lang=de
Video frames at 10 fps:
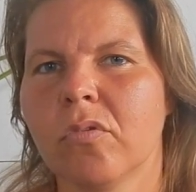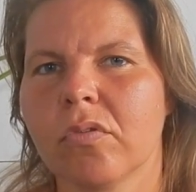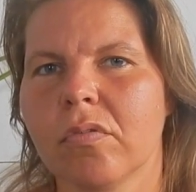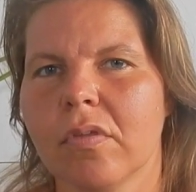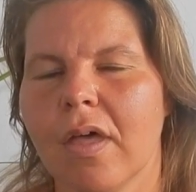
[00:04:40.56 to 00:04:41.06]

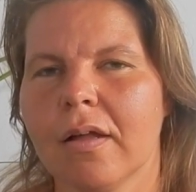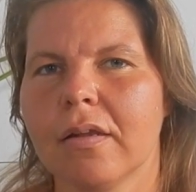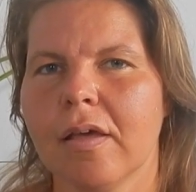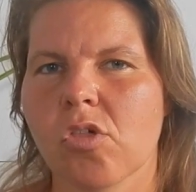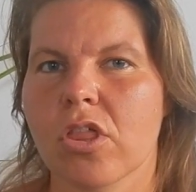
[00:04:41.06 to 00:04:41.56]

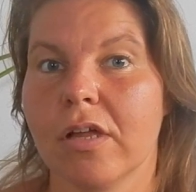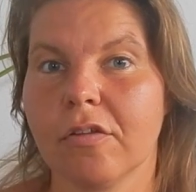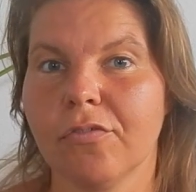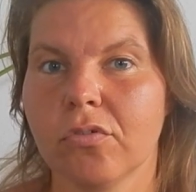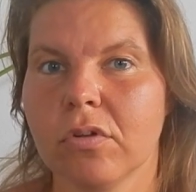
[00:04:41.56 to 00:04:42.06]
sozusagen, der
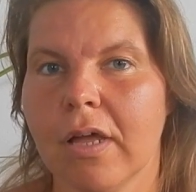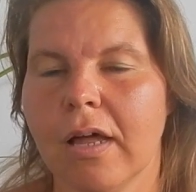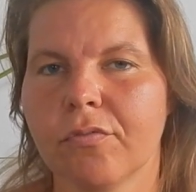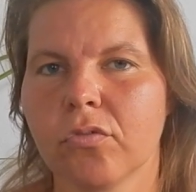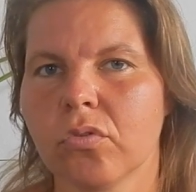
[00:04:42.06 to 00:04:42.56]
stattgefunden
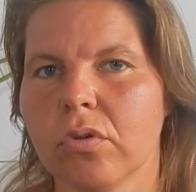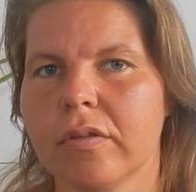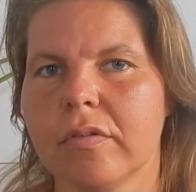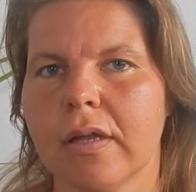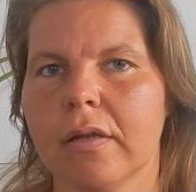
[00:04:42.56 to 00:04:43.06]
hat,
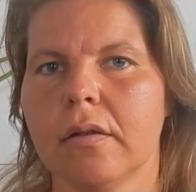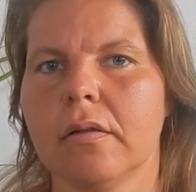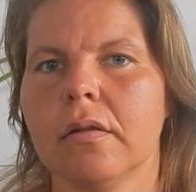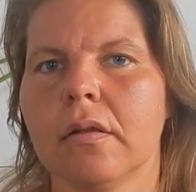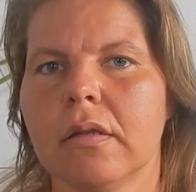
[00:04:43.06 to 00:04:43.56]
wodurch dann